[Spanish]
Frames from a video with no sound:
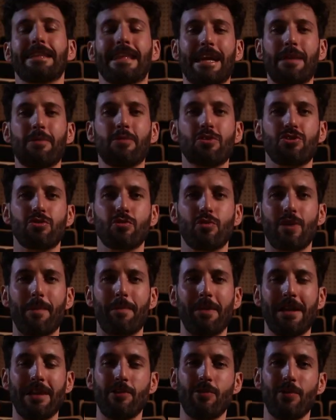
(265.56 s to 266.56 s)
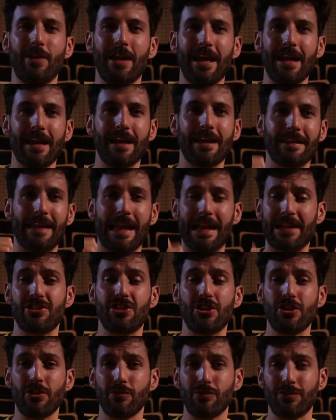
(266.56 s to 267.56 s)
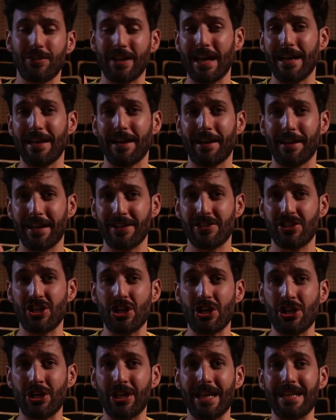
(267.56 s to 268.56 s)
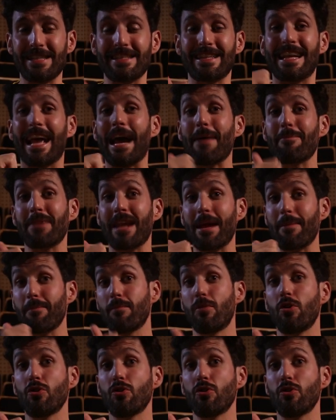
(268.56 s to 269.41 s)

Tenemos una película de acción, un tráiler de acción que es Gamnam